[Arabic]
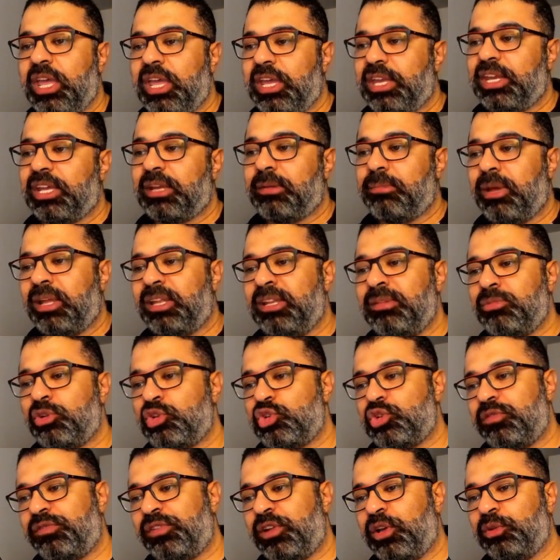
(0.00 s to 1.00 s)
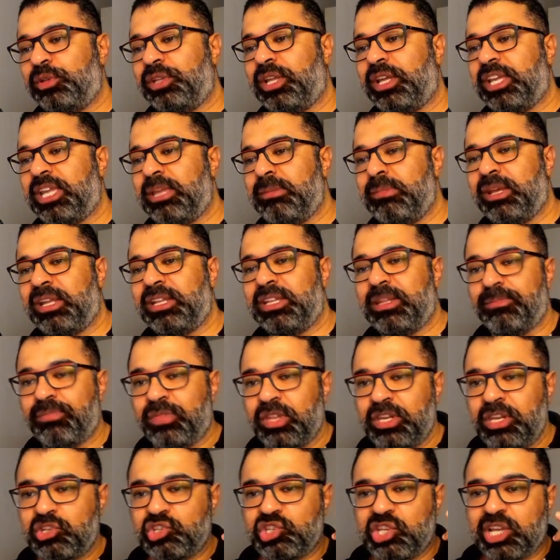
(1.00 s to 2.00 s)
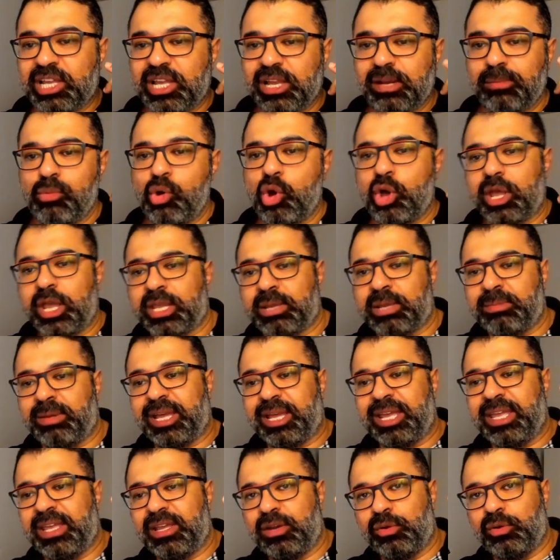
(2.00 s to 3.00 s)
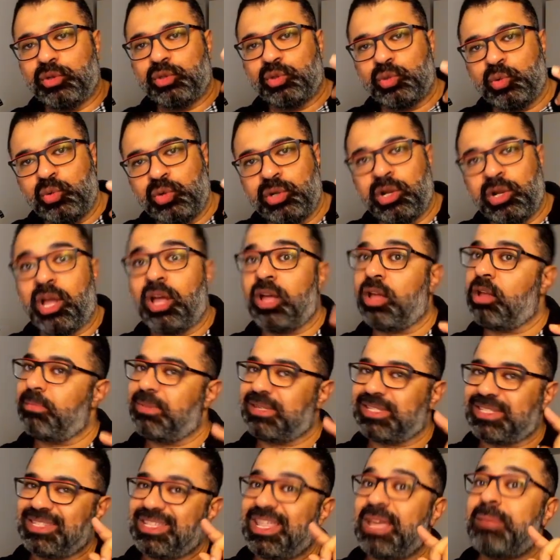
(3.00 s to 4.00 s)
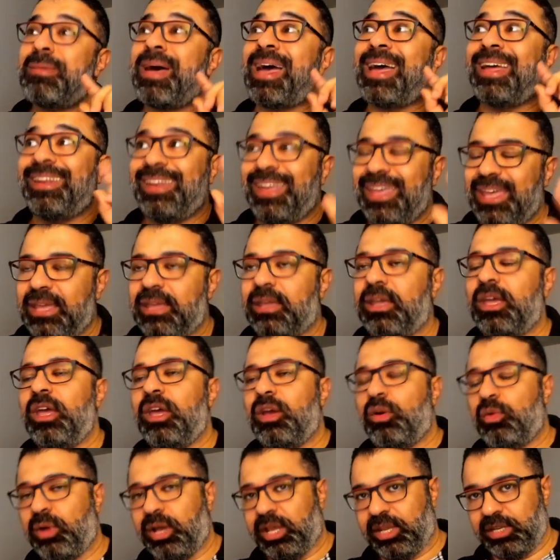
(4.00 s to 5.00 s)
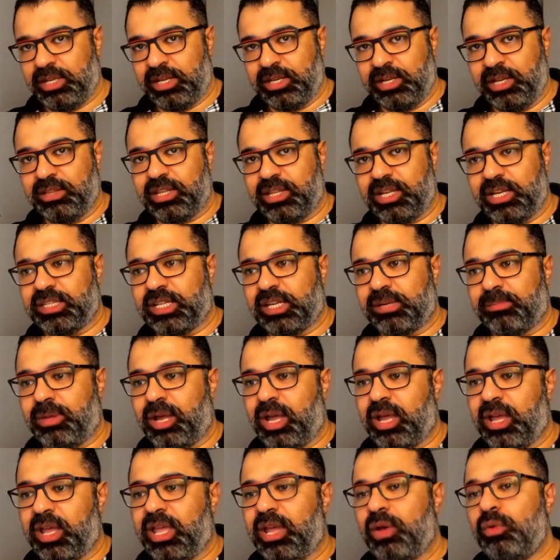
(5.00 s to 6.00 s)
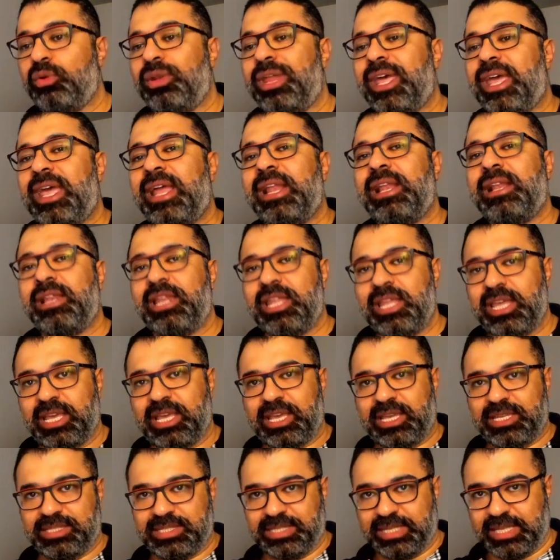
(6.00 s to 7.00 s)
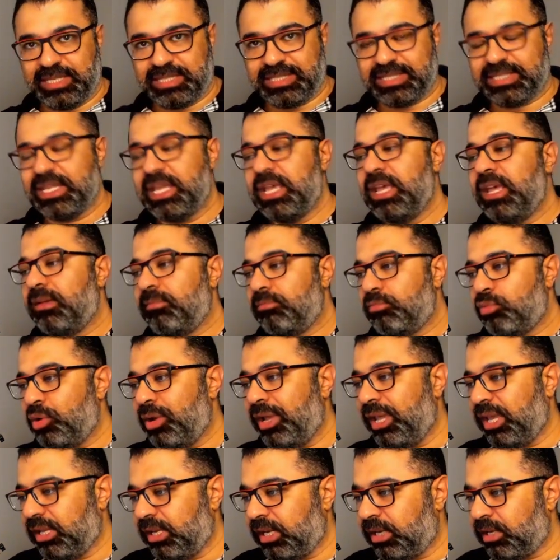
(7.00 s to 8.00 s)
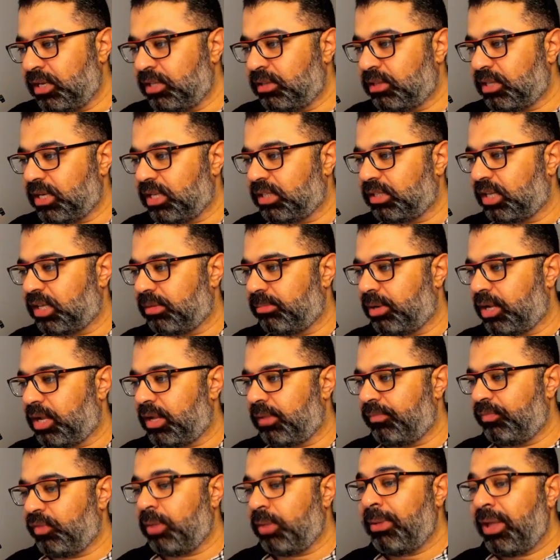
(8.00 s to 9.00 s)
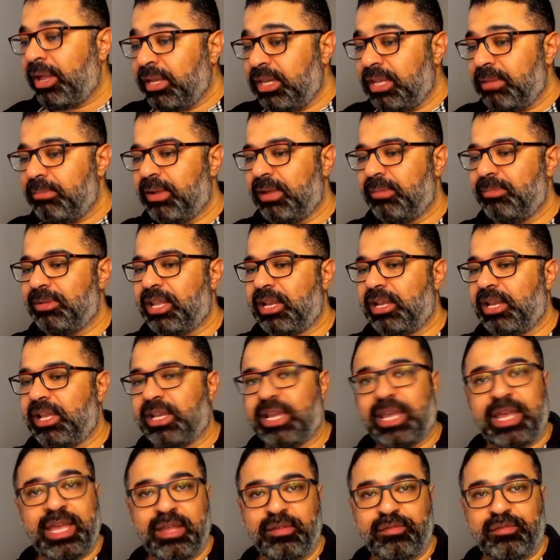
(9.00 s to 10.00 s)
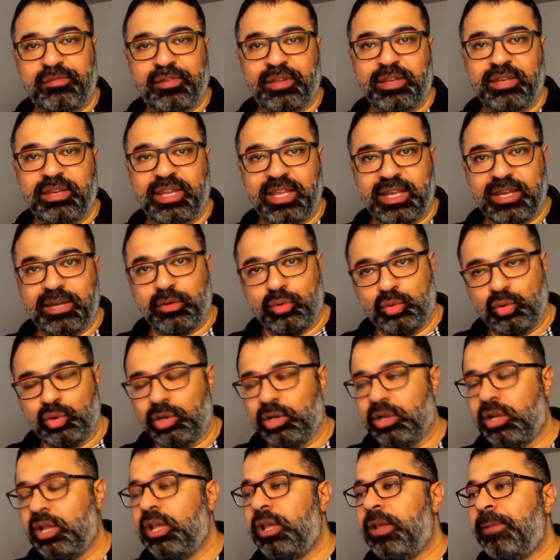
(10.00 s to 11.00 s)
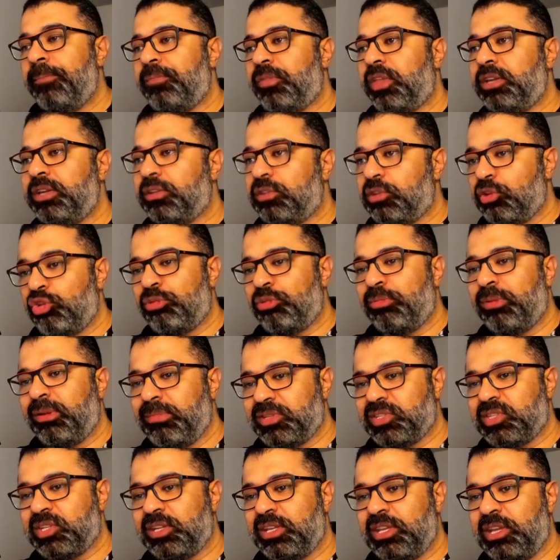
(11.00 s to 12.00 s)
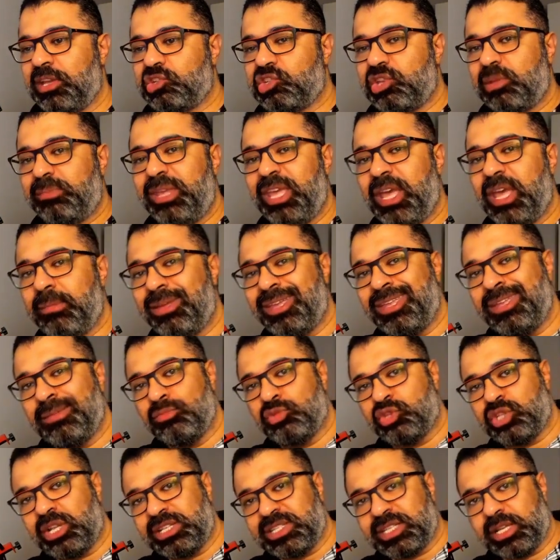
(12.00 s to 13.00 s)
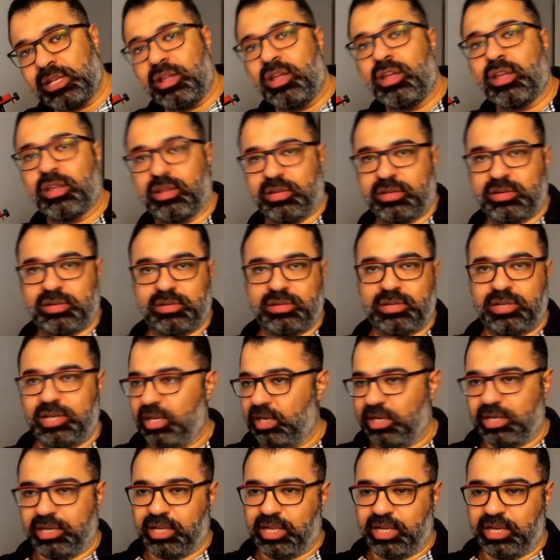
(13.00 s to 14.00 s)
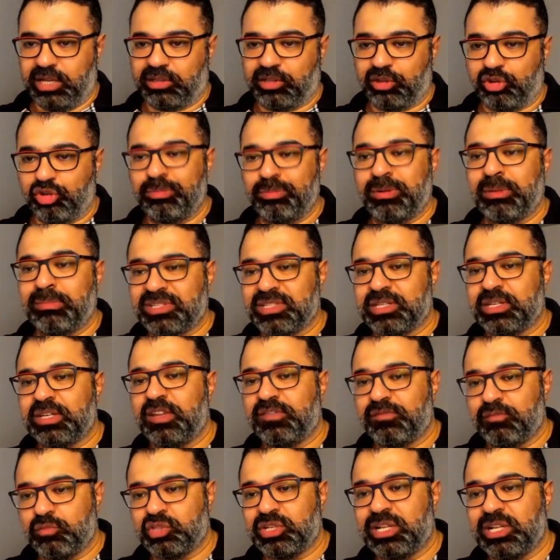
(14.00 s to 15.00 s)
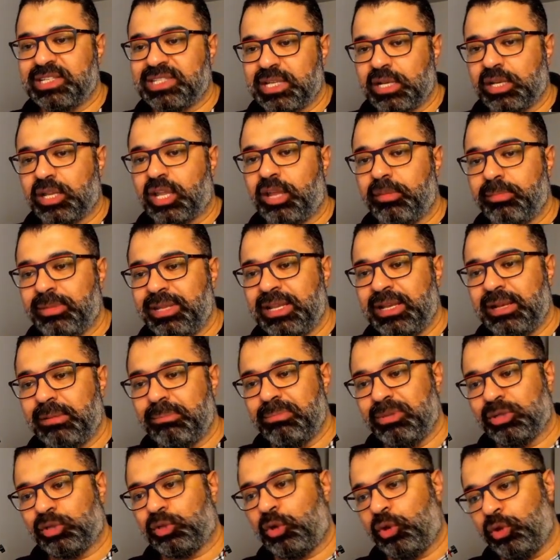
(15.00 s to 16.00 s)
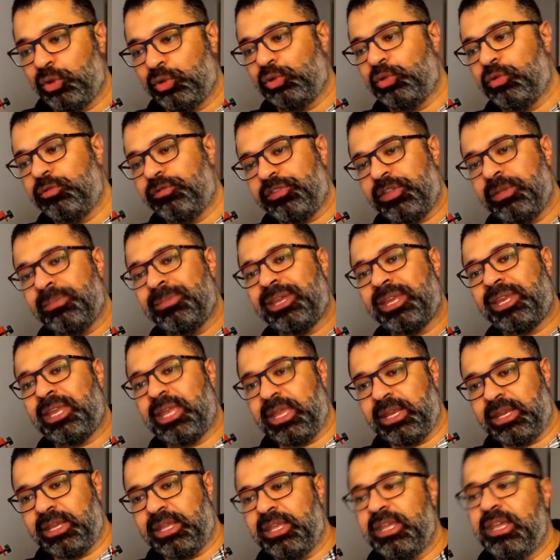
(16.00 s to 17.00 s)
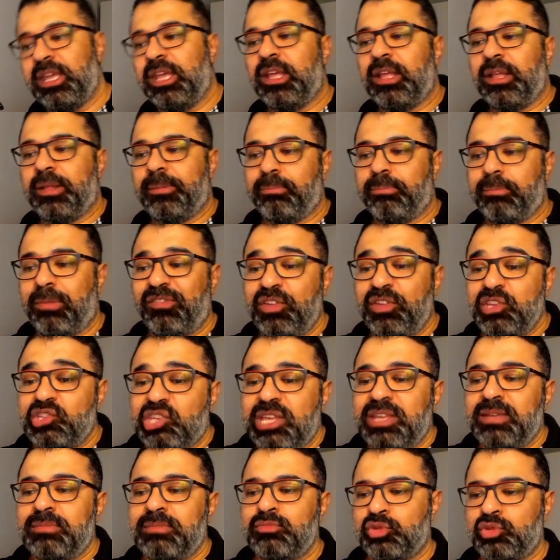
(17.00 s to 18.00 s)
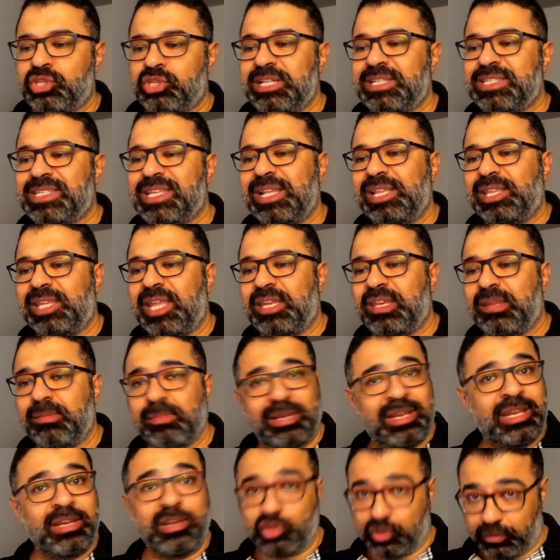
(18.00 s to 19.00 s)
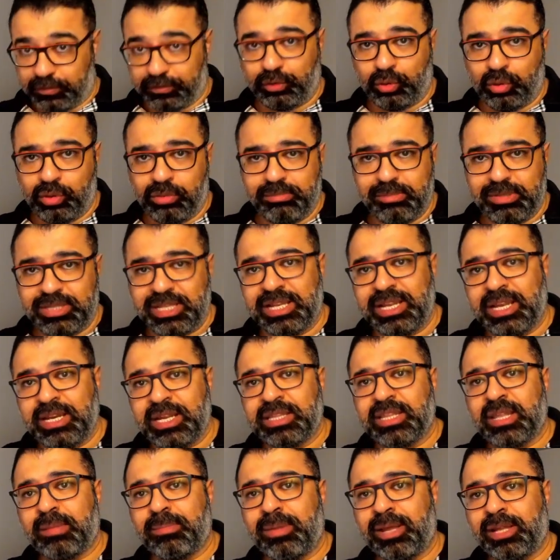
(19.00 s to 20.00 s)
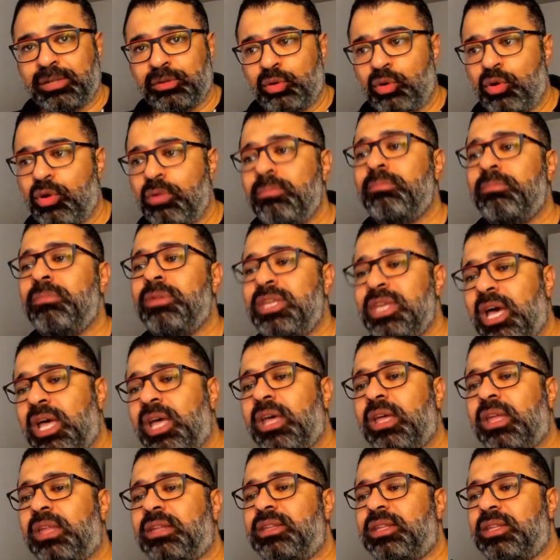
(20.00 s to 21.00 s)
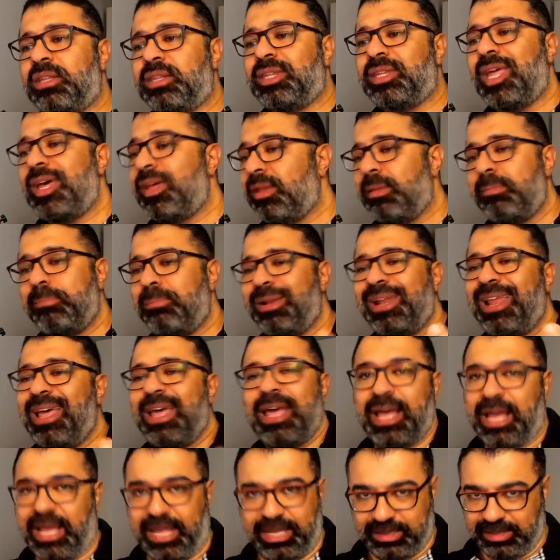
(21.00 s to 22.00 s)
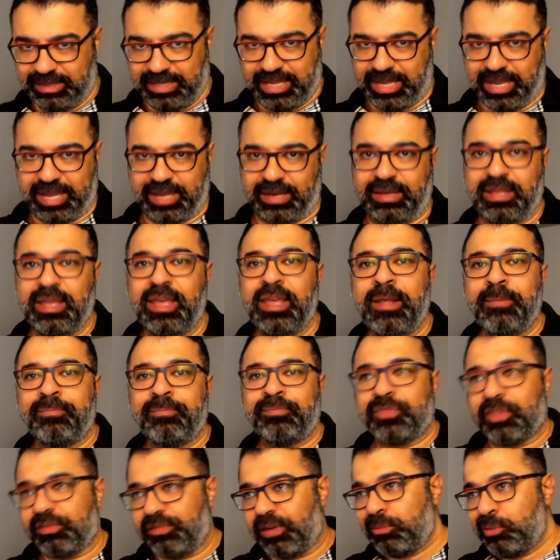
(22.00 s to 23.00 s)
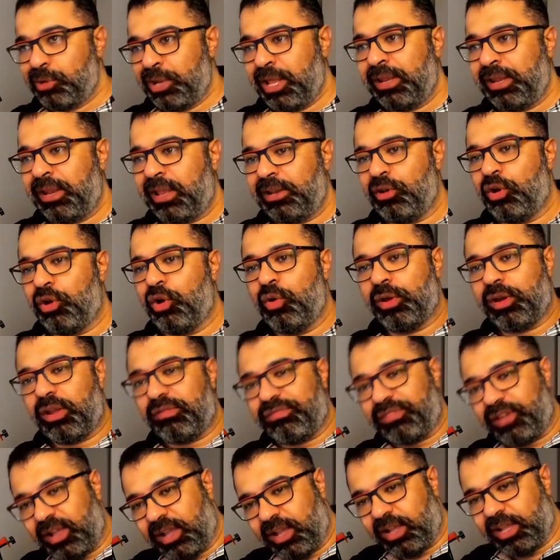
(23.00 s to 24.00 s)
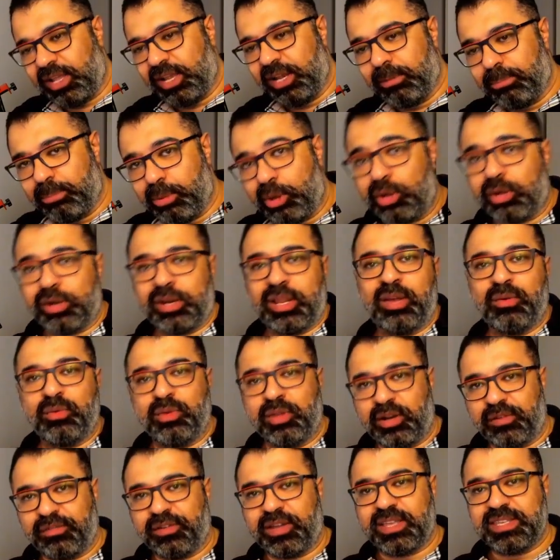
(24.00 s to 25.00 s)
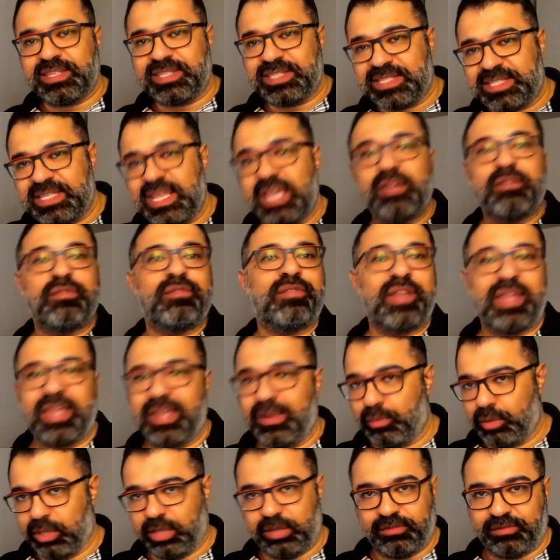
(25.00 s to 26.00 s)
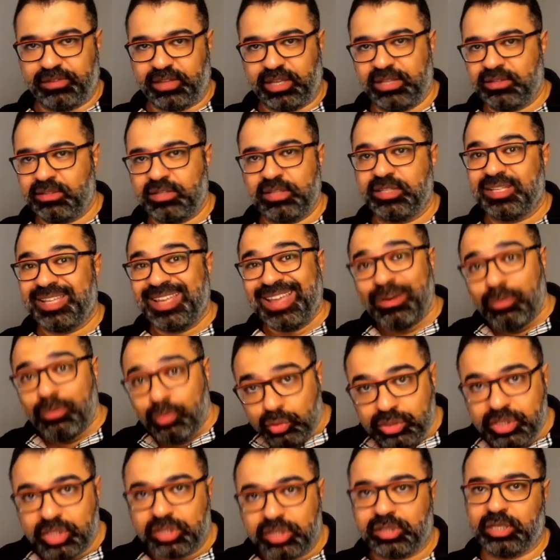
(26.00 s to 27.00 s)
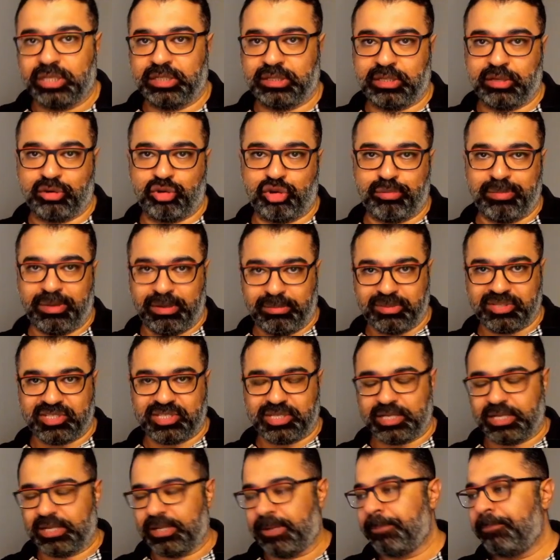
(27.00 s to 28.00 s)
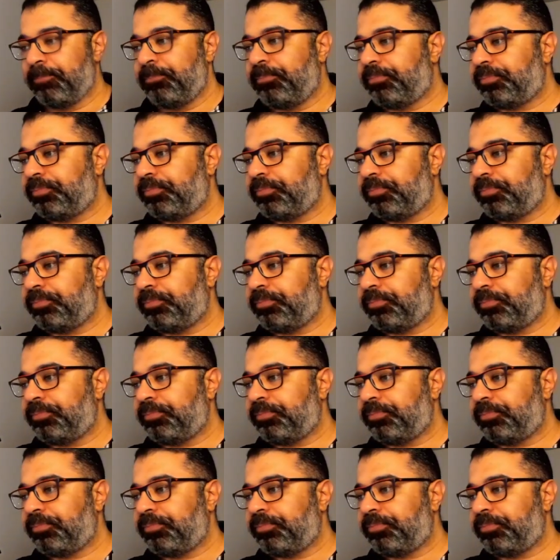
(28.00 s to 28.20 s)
انك بعد ما تشوفها وتعجبك تبتدي تشغل مخك معاها وتقول اه بس ده معناه واحد اتنين تلاتة اربعة او نقل لي احساس بواحد اتنين تلاتة اربعة طبعا يبقى من الاجحاف اني اقول ان التجربة البصرية شبيهة باي مسلسل اخر التجربة البصرية في مسلسل قبيل بتحطه في مكانة مفيش اي مسلسل تاني من اللي انا شفتهم من اللي انا تابعتهم يقترب لها حتى يعني فبناء عليه هو رفع البار قوي رفع السقف قوي في حته جوده التجربه البصريه